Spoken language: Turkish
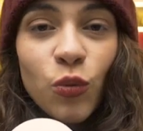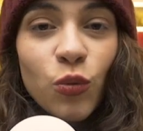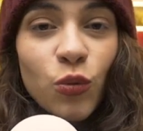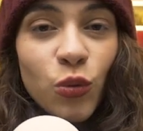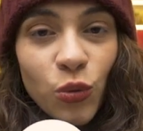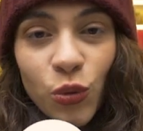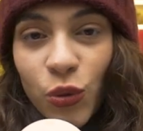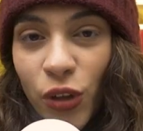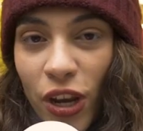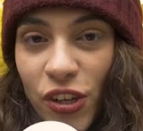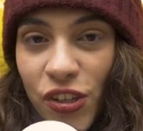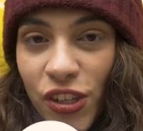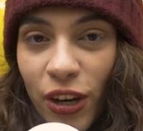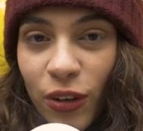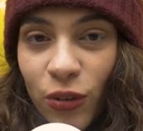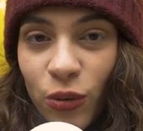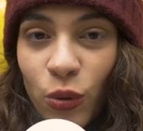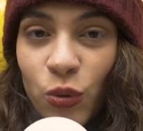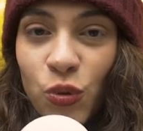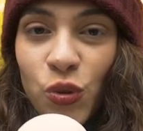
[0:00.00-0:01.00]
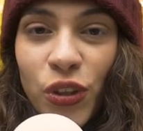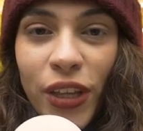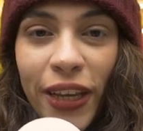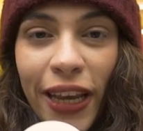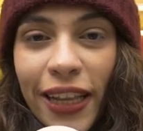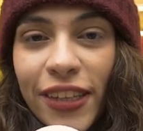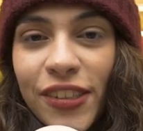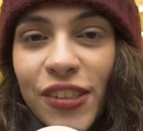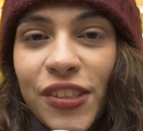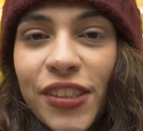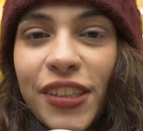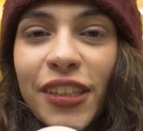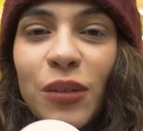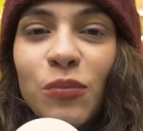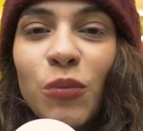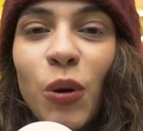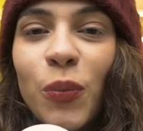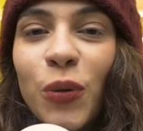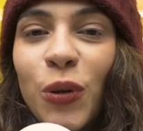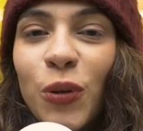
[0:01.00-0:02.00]
uzun uğraşlar sonucunda geliştirdiği
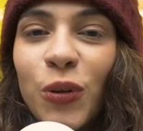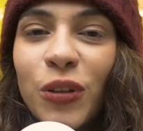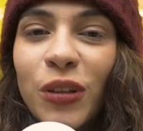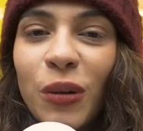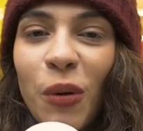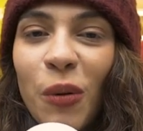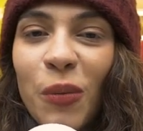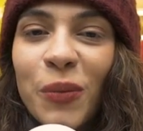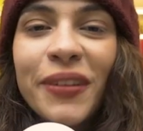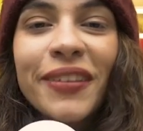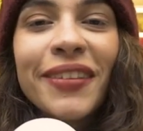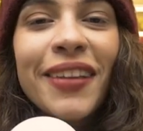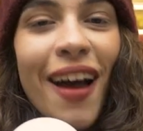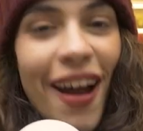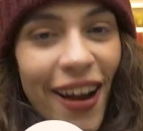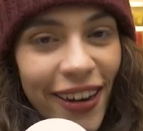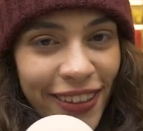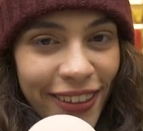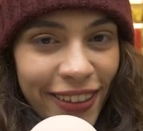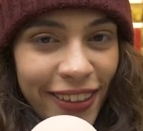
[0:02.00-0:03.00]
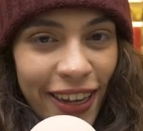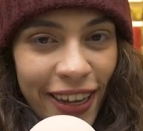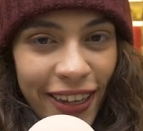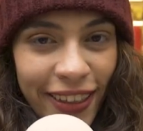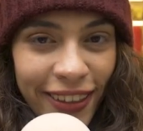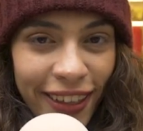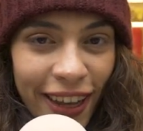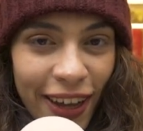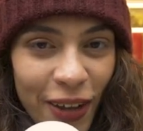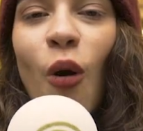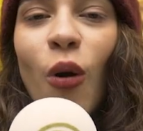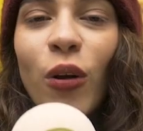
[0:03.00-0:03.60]
mobil uygulamamız artık yayında.